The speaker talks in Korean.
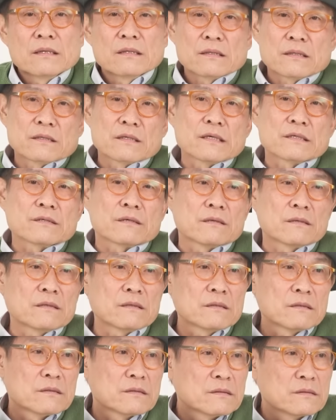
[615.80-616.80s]

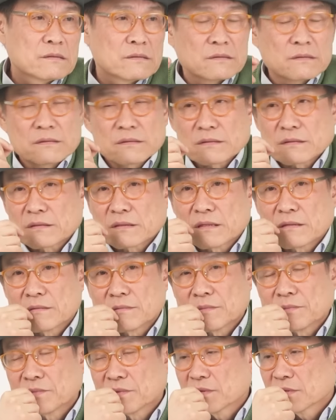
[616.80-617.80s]
그래서
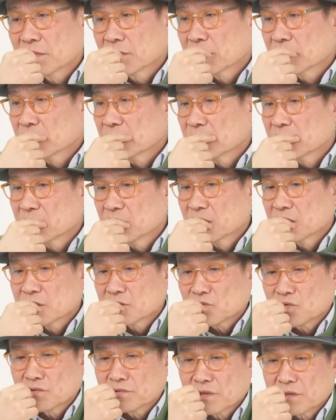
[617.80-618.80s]
뭐
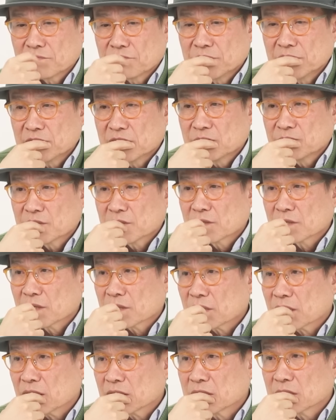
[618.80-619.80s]
총선 민심이
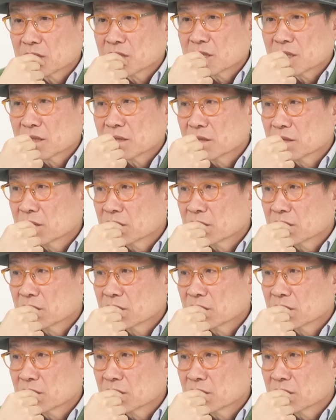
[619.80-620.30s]
그랬다니